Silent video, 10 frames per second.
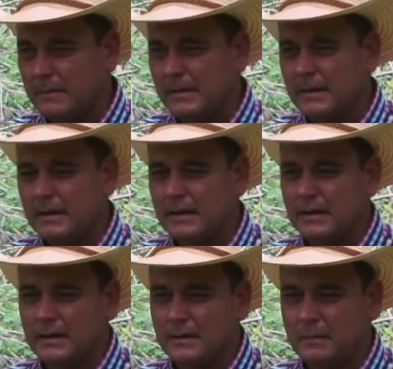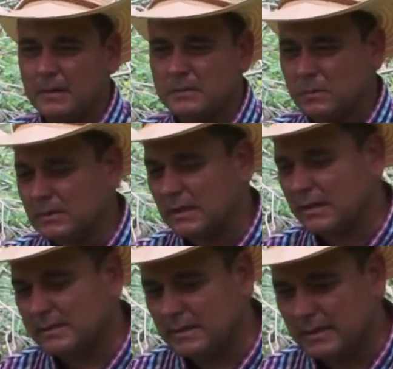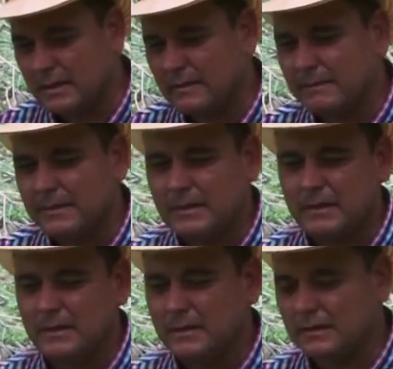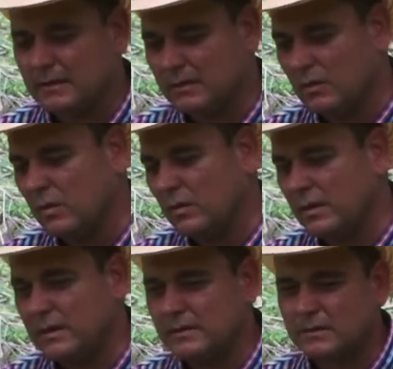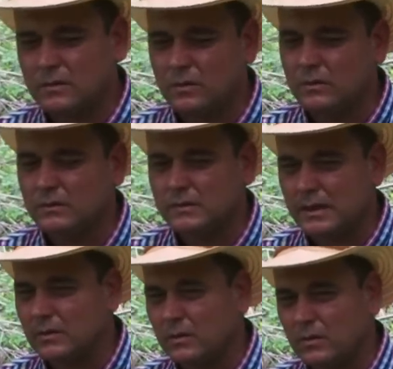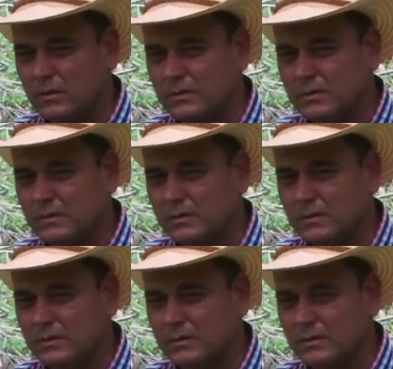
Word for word: para, exportarla hacia allá. Y todo es con sardo con